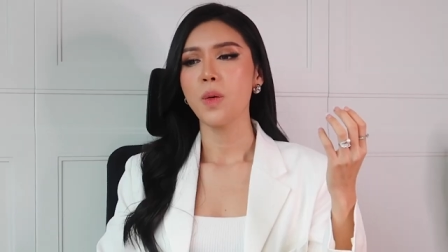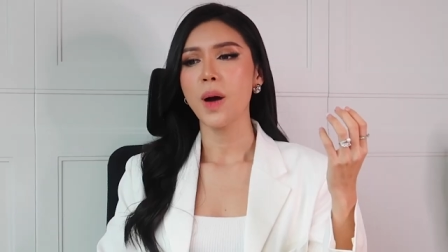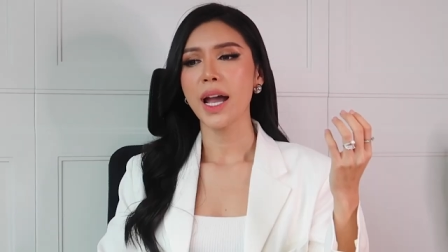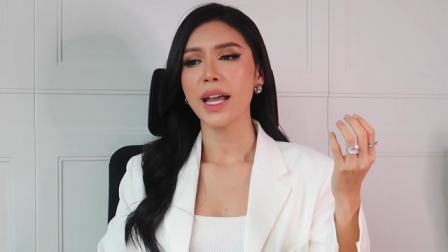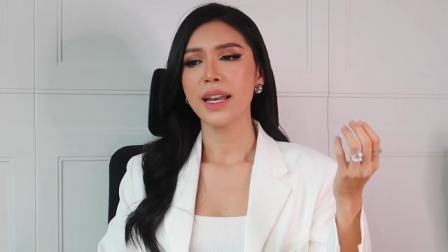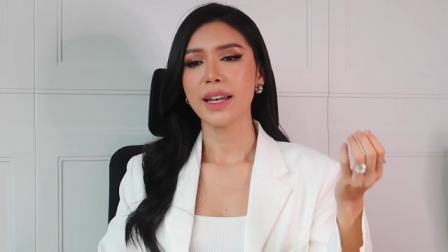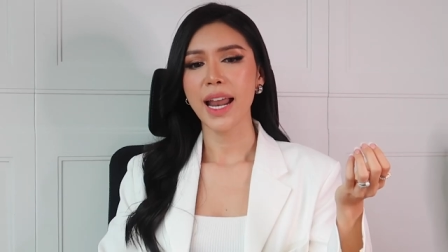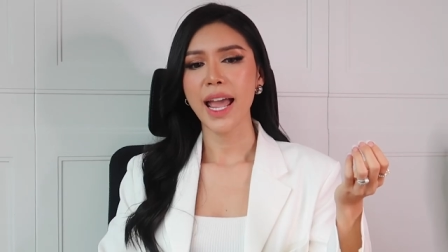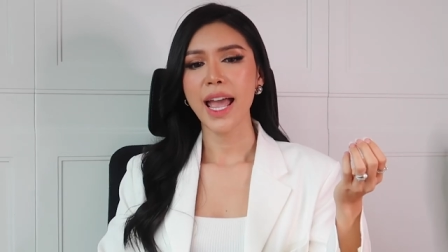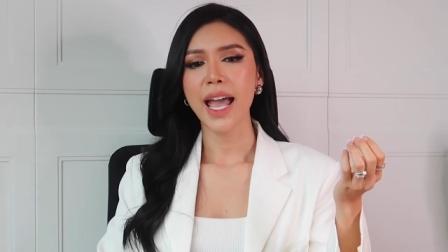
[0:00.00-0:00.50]

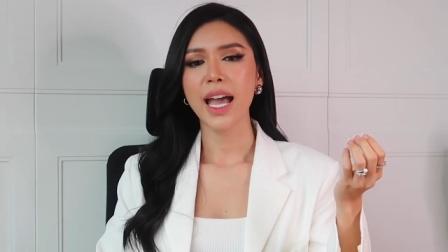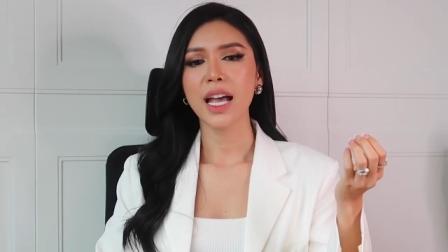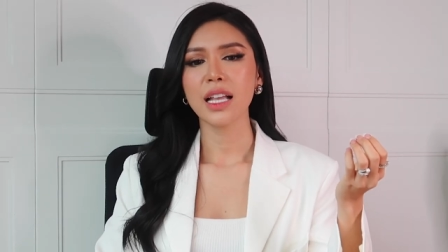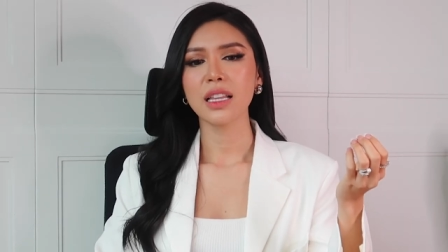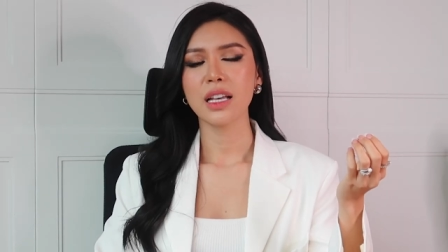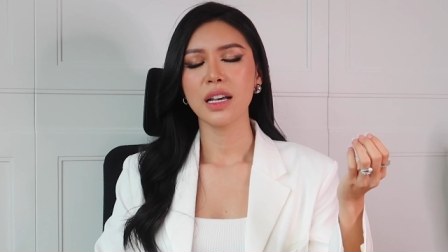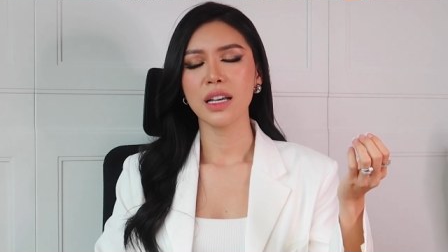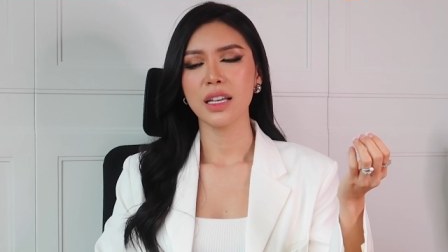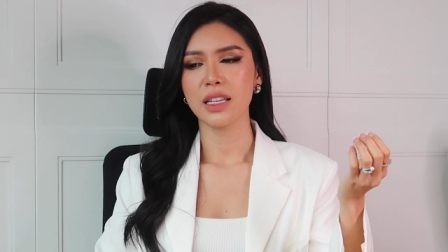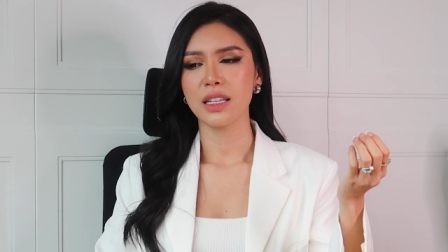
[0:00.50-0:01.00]
ngoài ra
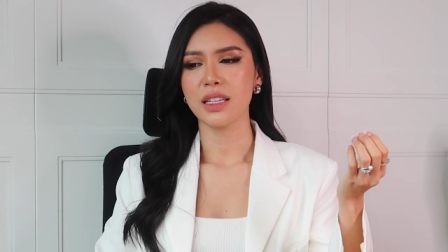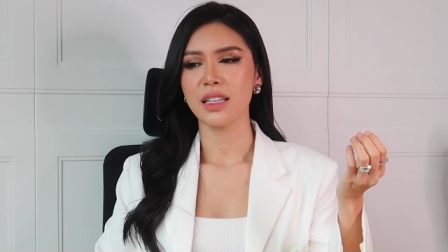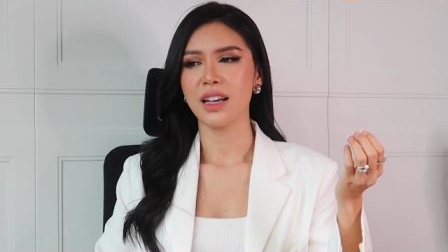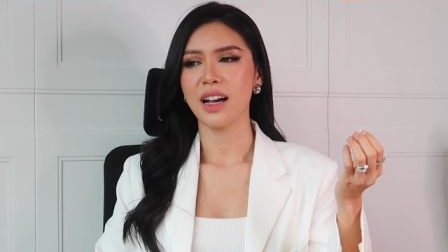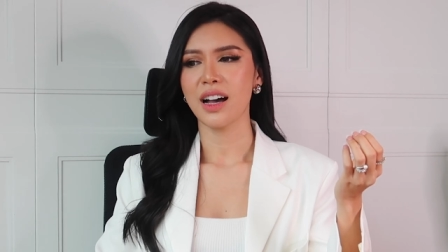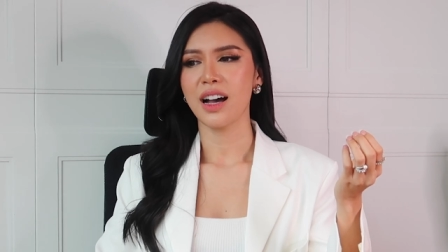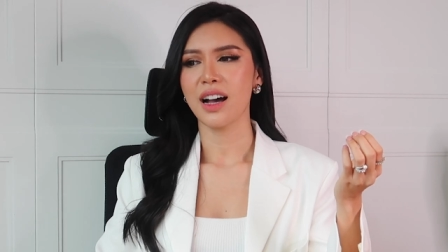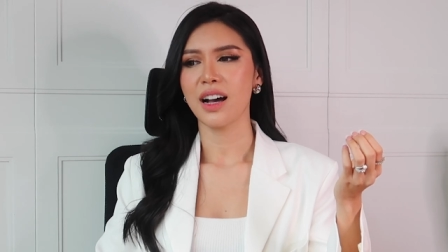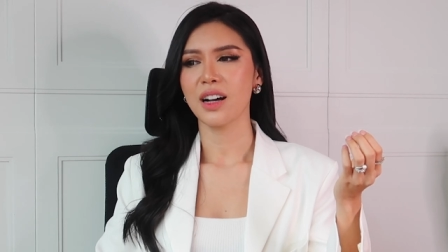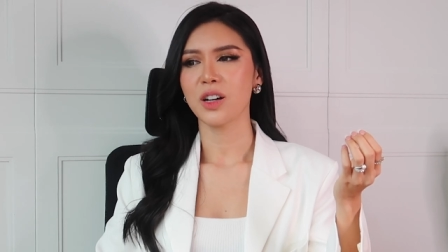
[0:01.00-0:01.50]
thì
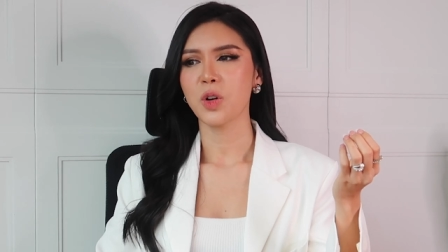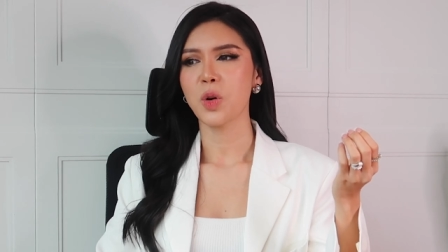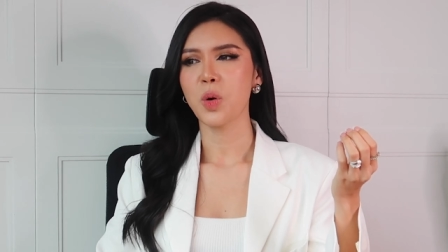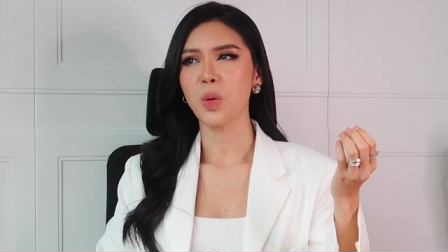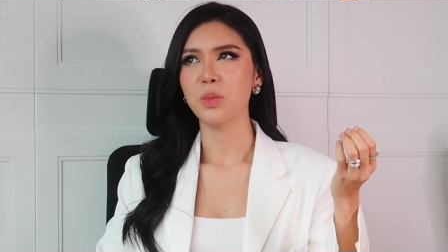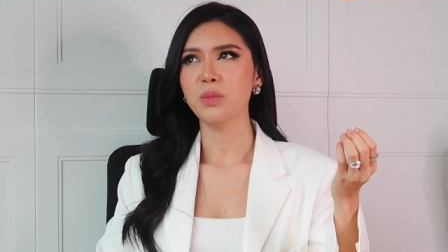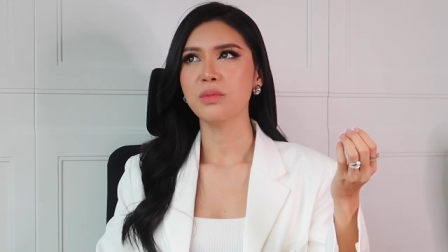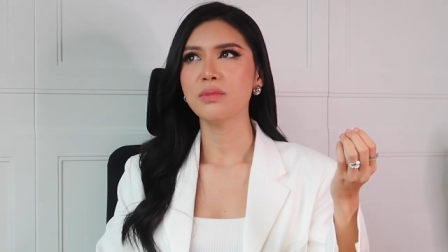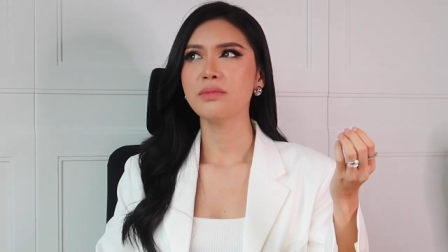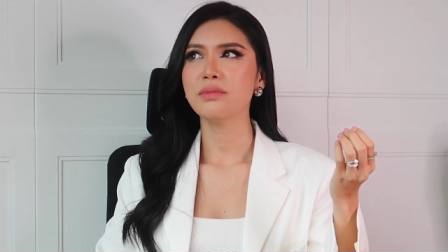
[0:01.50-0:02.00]
uh,
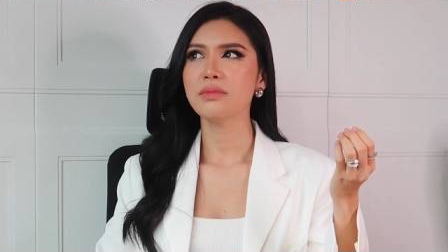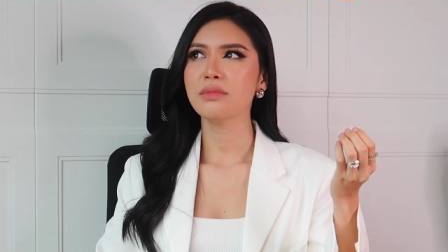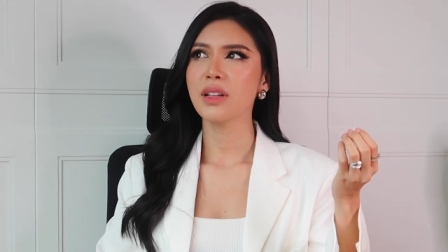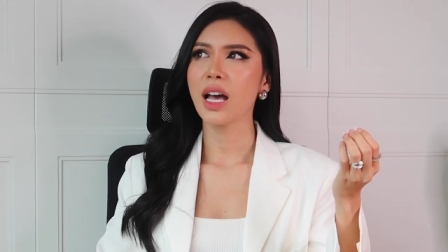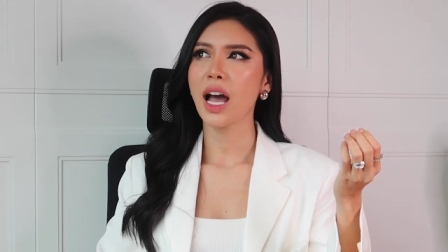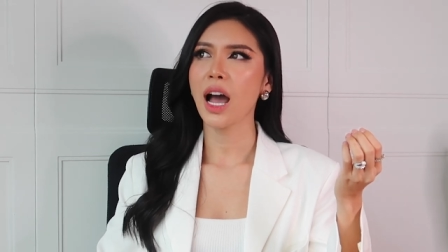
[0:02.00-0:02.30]
cũng